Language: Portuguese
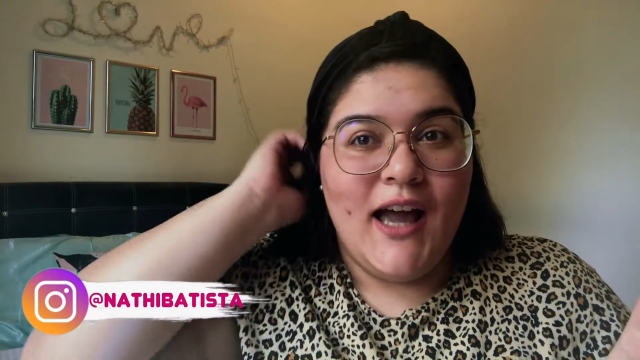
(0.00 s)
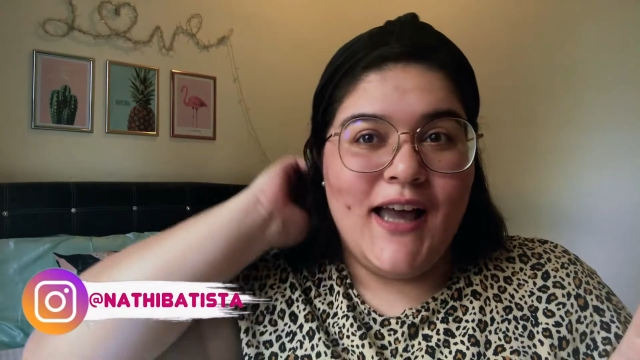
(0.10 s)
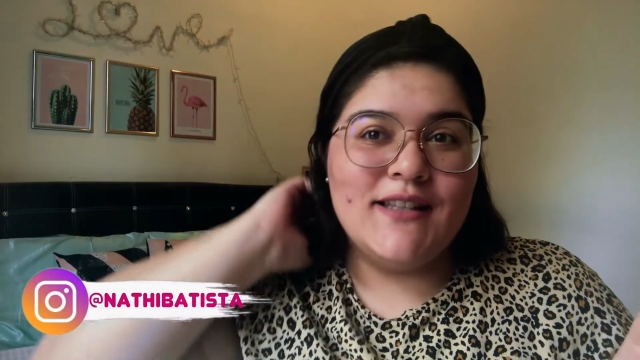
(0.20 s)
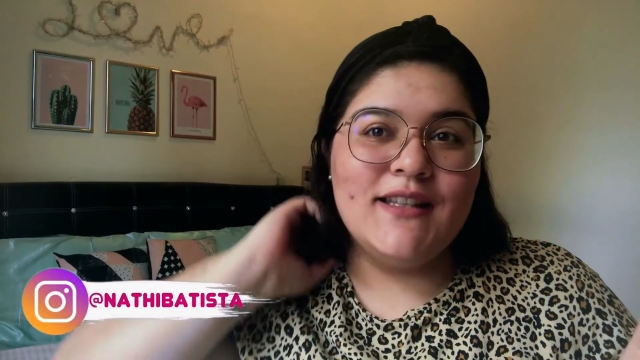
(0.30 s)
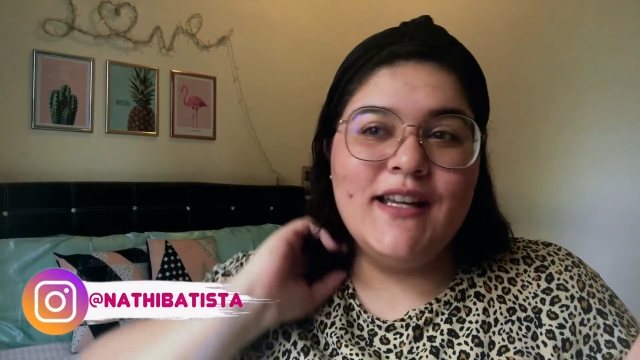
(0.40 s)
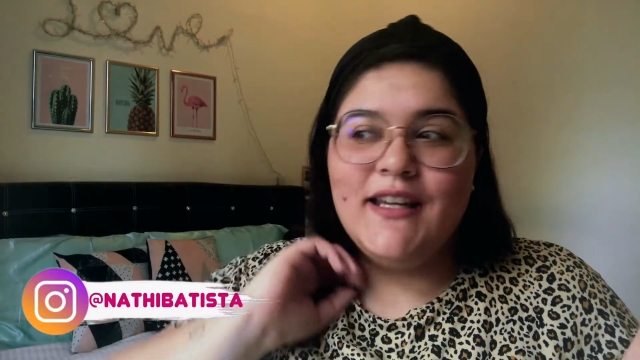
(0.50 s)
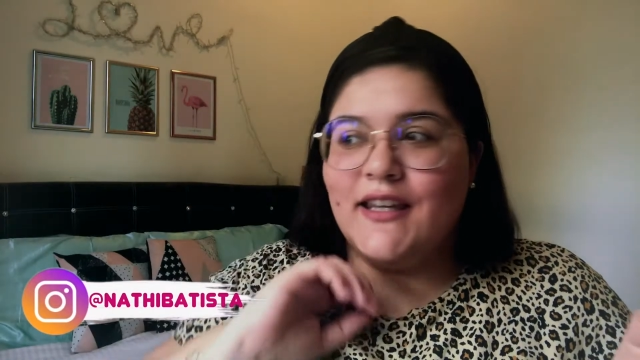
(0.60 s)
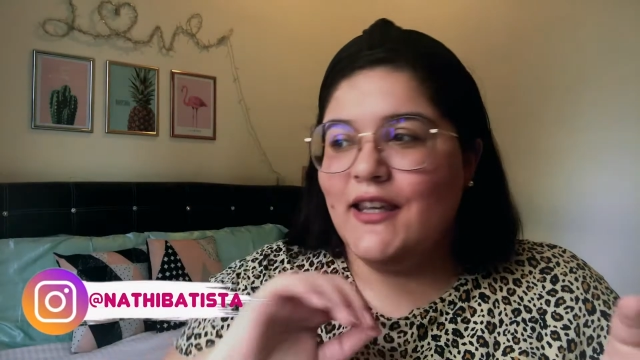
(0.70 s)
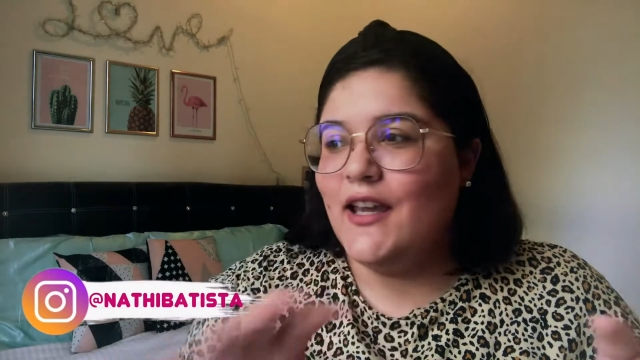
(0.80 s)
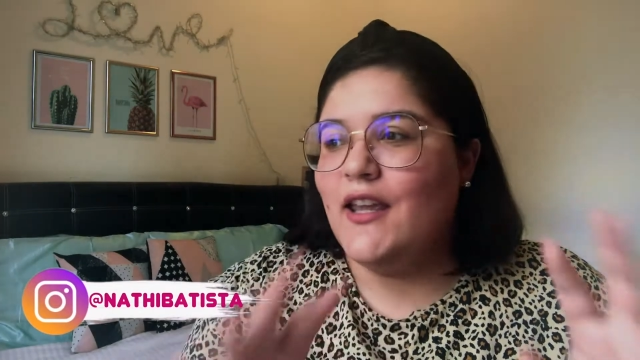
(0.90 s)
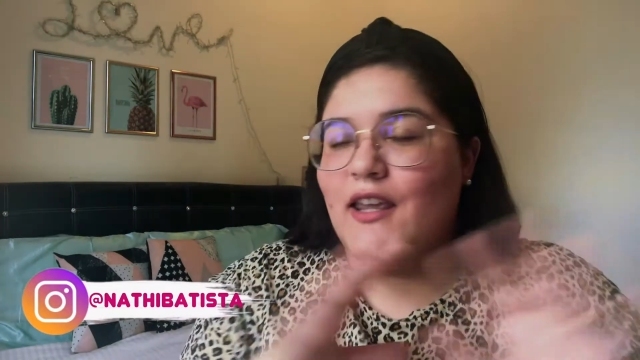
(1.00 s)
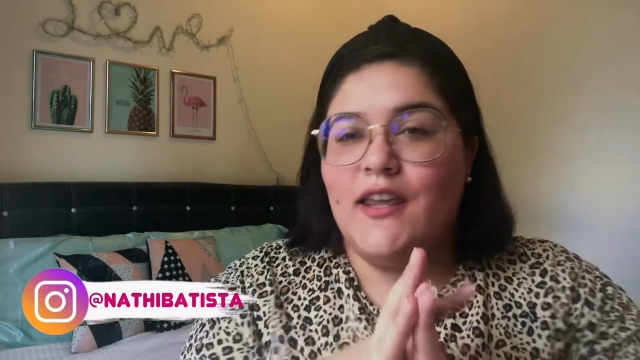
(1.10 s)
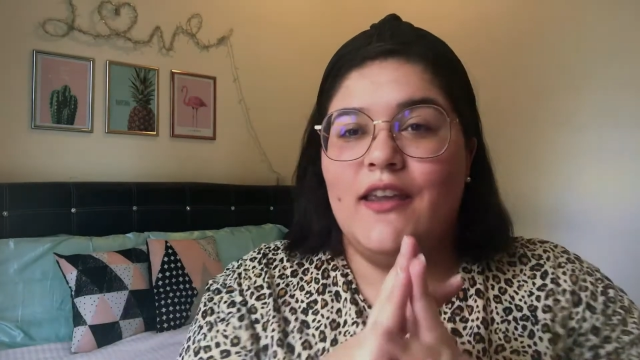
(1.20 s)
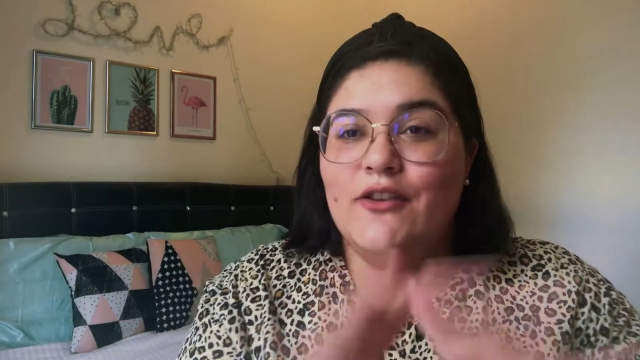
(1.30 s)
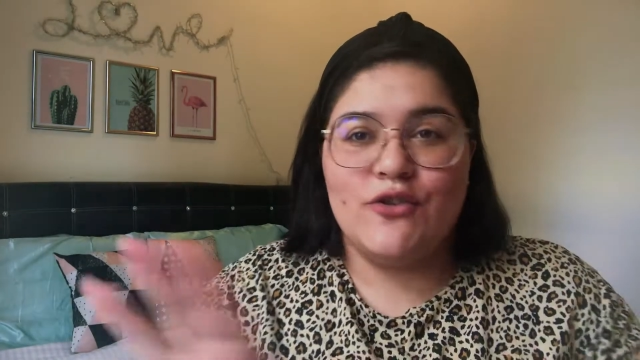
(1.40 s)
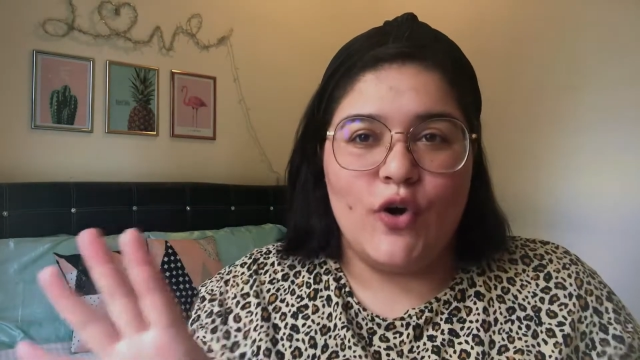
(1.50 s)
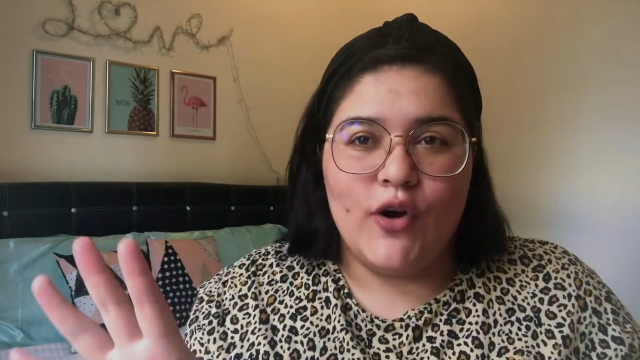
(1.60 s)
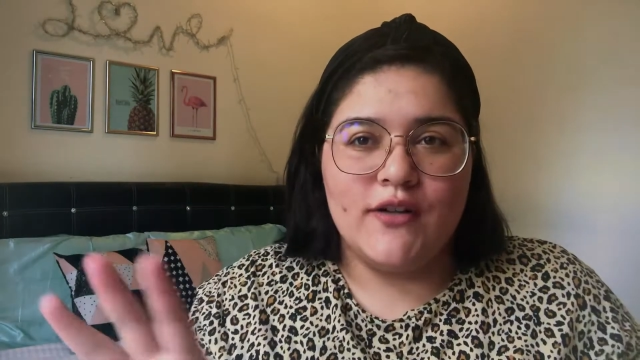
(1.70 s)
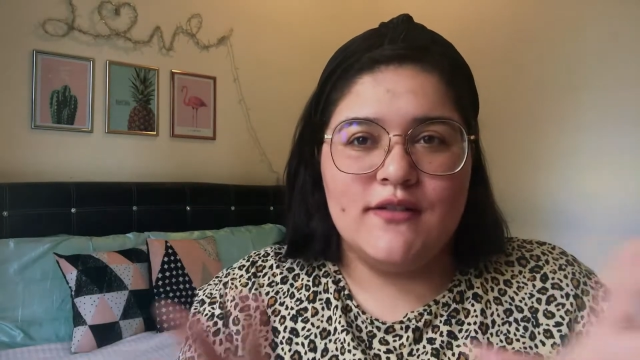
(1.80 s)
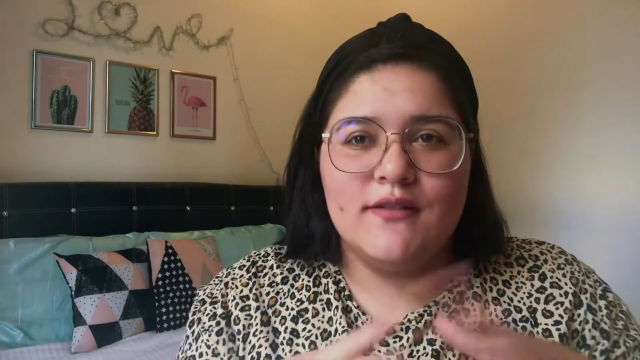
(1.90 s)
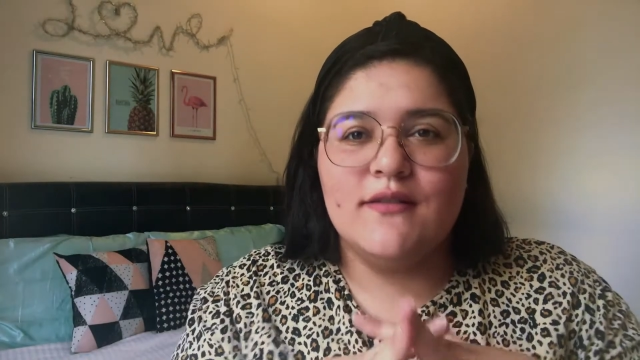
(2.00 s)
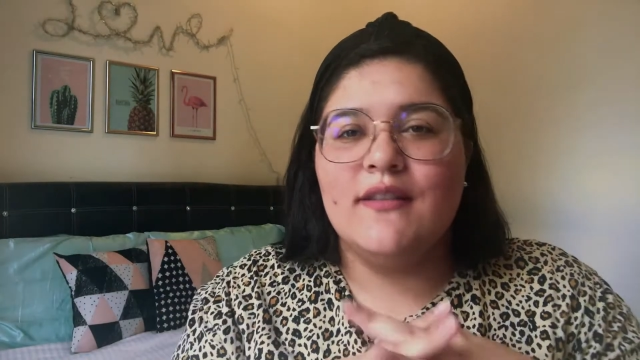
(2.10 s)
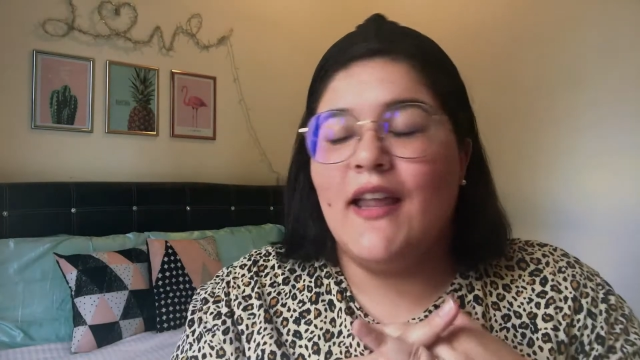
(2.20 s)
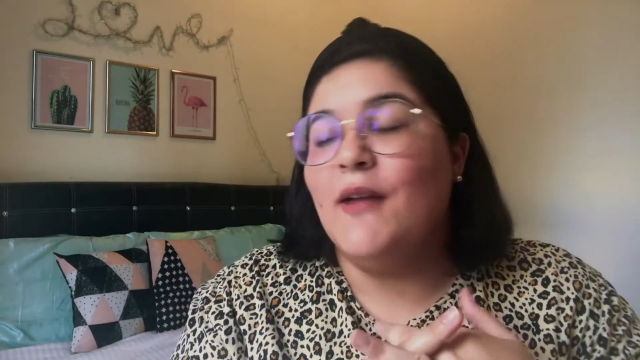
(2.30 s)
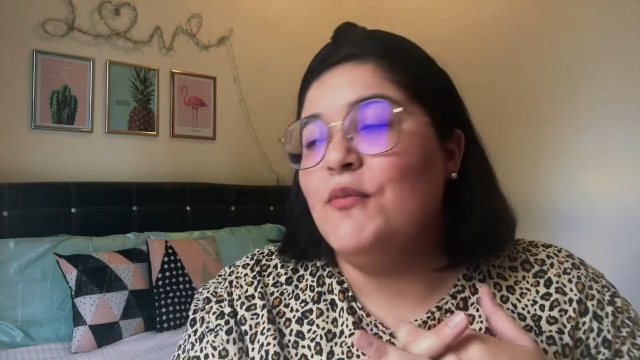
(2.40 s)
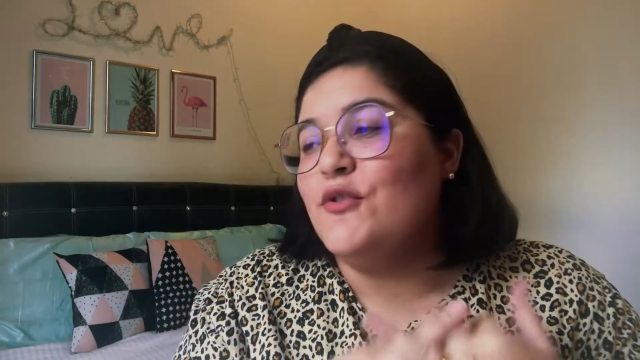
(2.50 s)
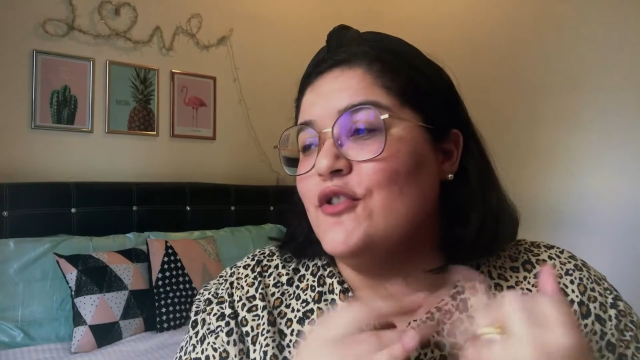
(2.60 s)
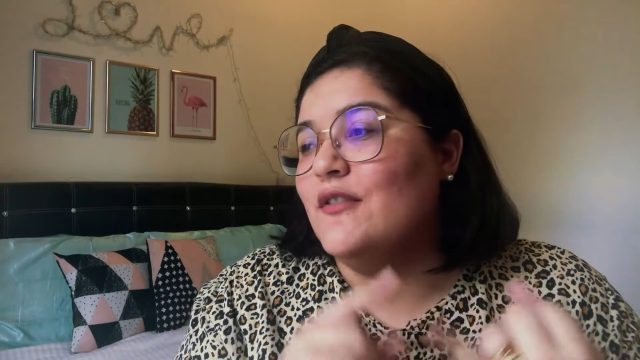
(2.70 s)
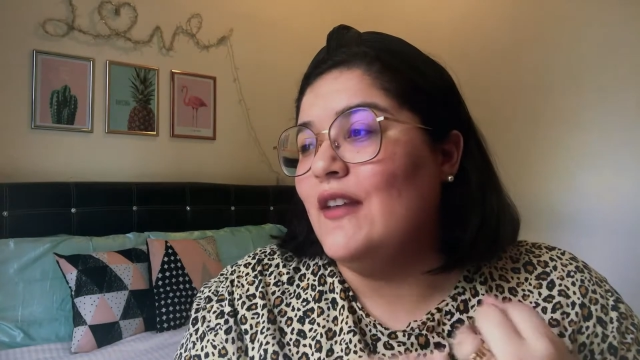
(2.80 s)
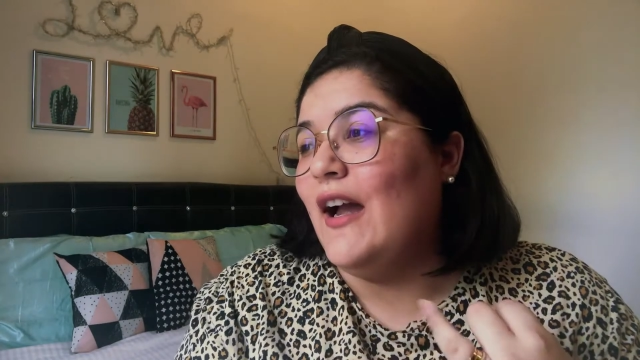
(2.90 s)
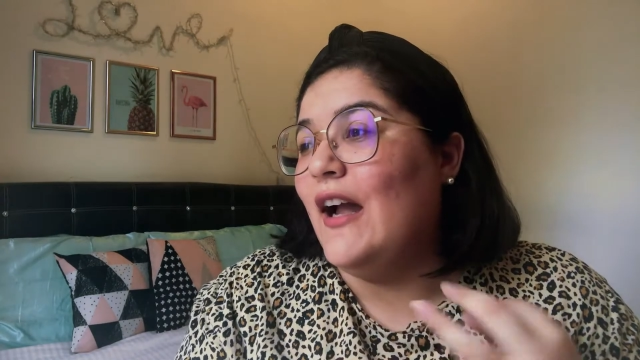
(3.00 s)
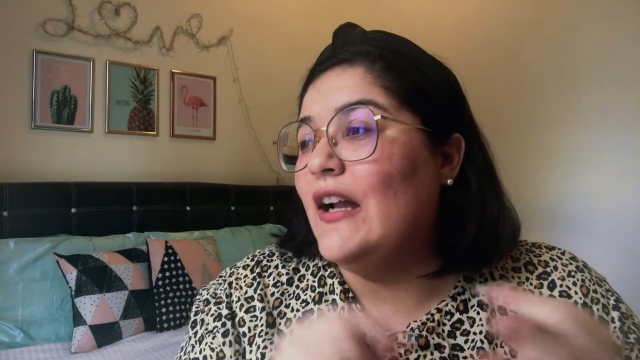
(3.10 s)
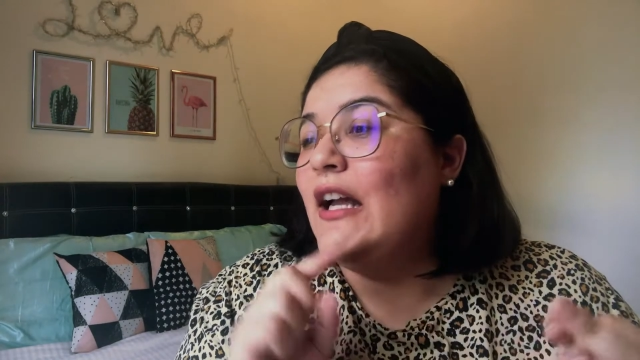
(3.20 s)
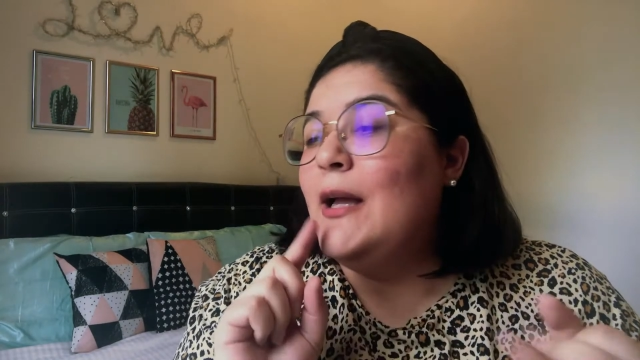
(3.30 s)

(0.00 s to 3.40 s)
rasteirinha e, e shorts, né, pro jantar.